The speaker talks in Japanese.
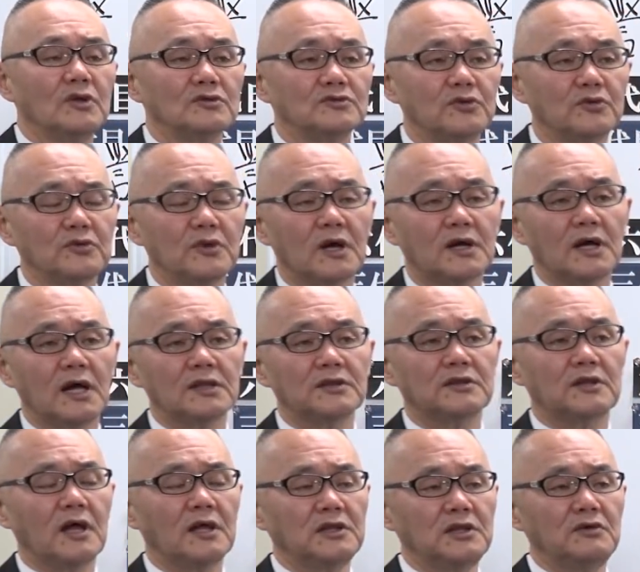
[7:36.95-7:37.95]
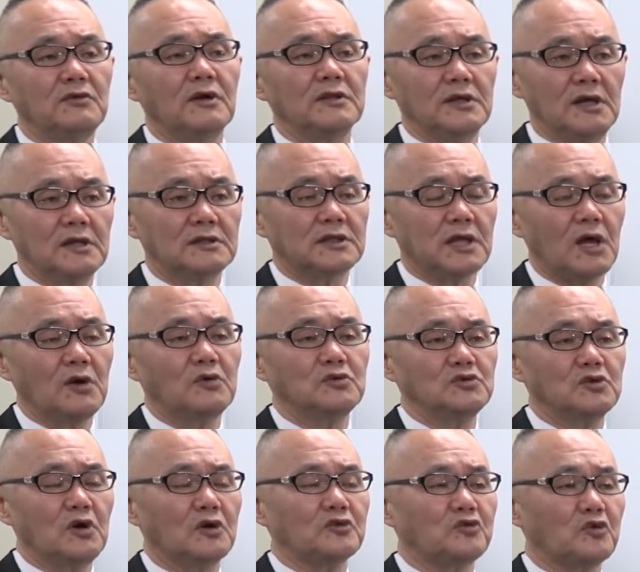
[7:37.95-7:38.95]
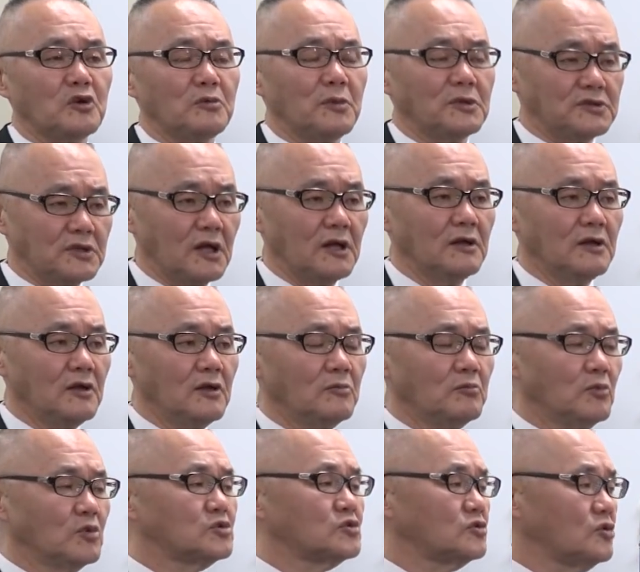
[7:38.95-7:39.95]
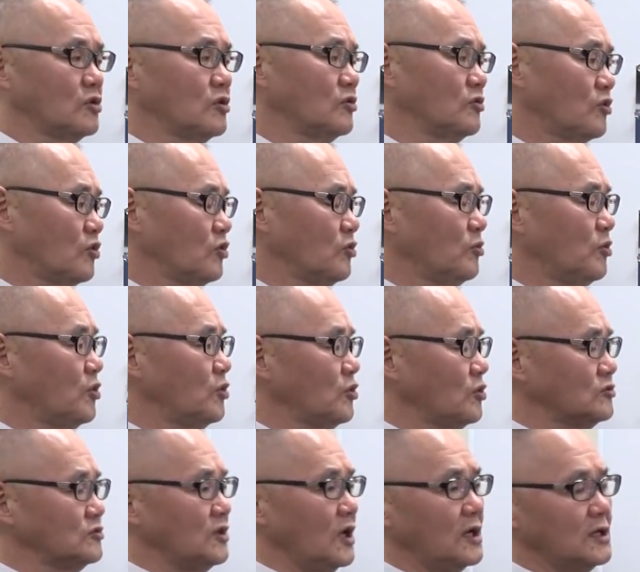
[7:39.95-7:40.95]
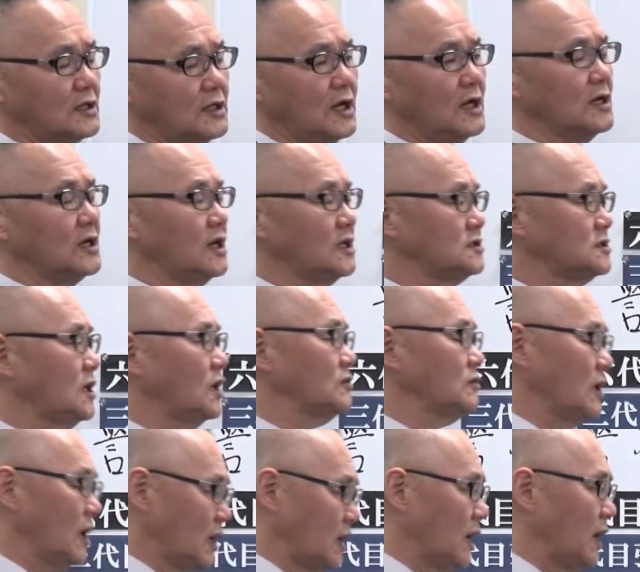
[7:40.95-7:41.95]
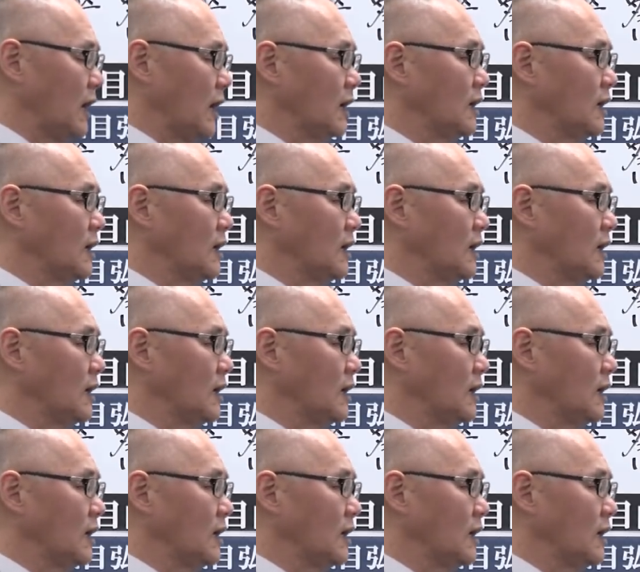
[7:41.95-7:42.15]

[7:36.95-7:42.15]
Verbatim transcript: そんな簡単にはね逮捕状が取れませんもちろんこの暴力団関係者の中